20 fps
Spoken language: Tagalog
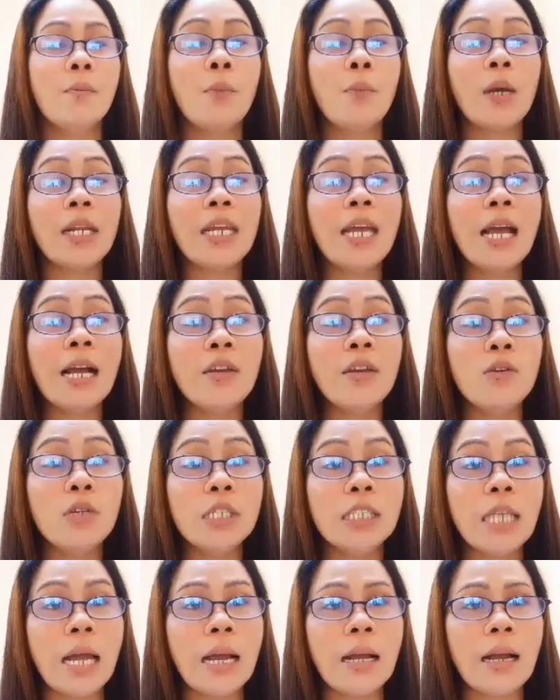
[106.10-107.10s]
Pariha kayo
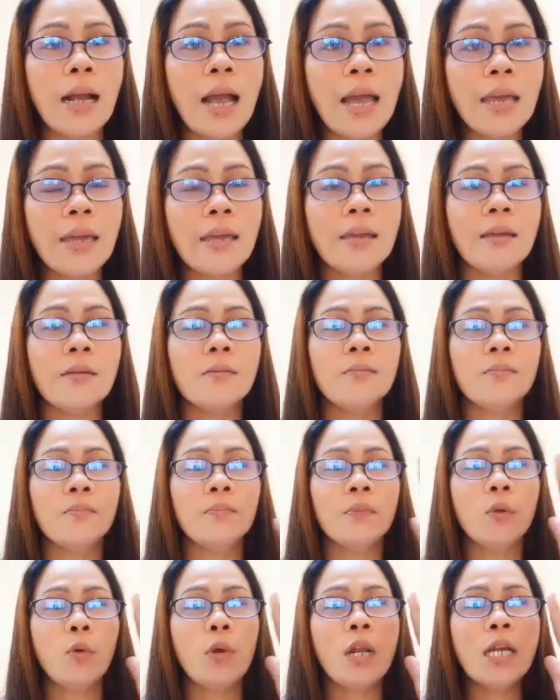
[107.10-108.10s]
ni Sangkay.
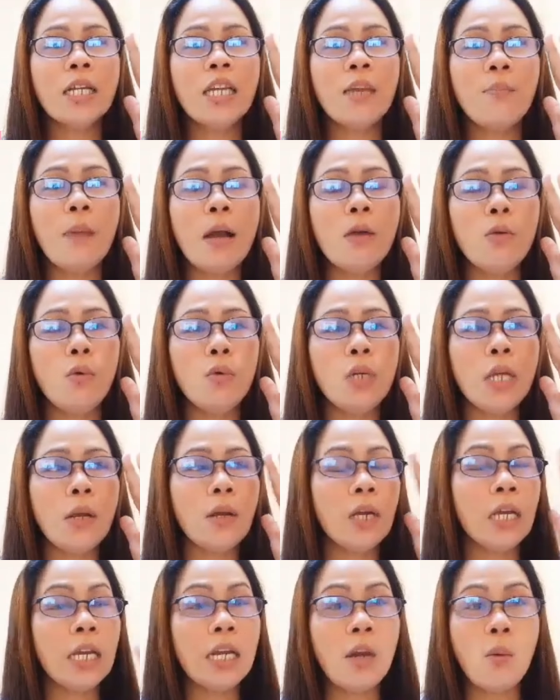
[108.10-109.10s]
Walang ibang gundi,
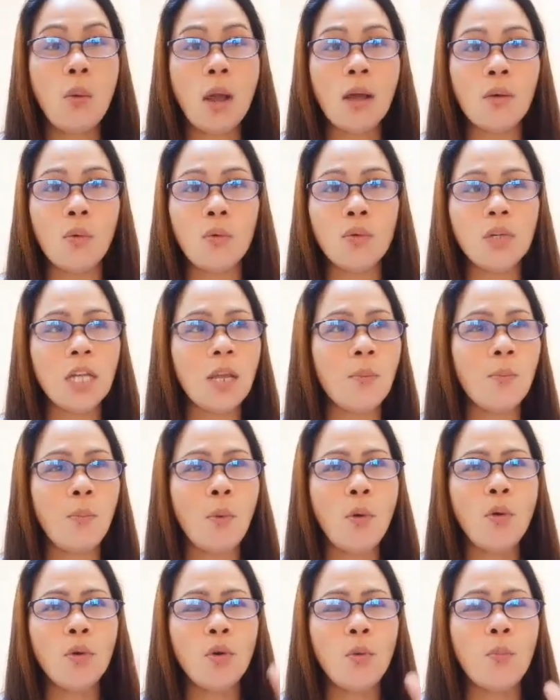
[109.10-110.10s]
ginawa kundi
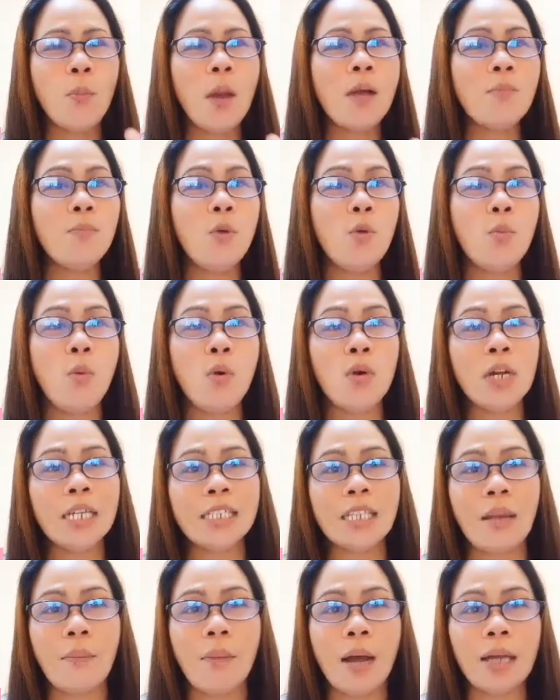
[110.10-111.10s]
puro pangbubuli
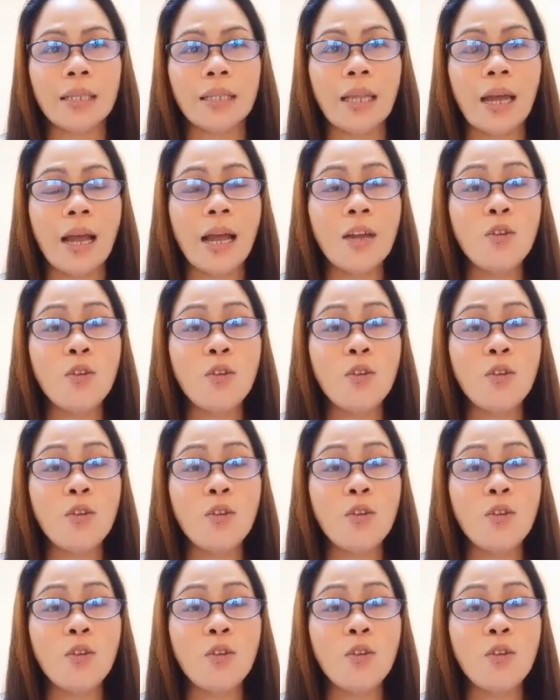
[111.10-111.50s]
sa bata.